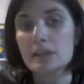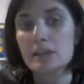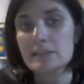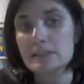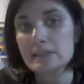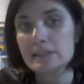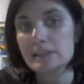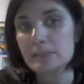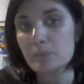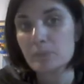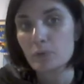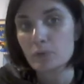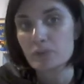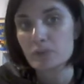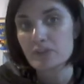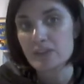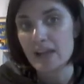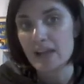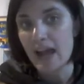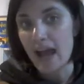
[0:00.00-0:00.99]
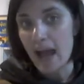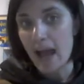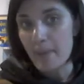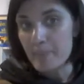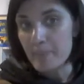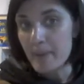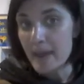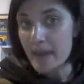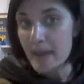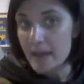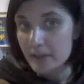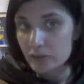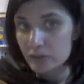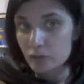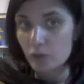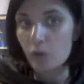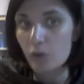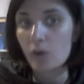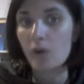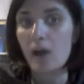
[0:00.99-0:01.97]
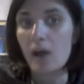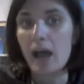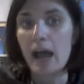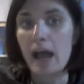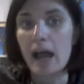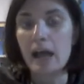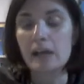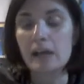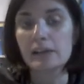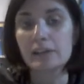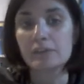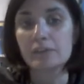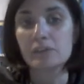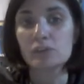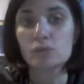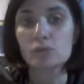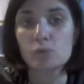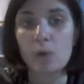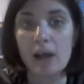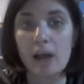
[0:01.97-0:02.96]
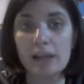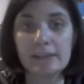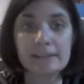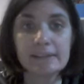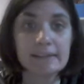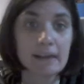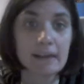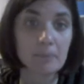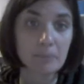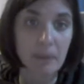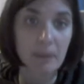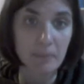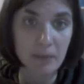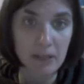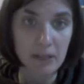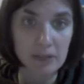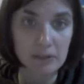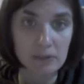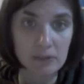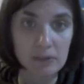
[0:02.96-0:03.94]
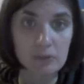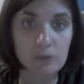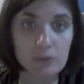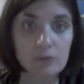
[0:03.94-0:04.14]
si dimostra aperto a eventuali cambiamenti,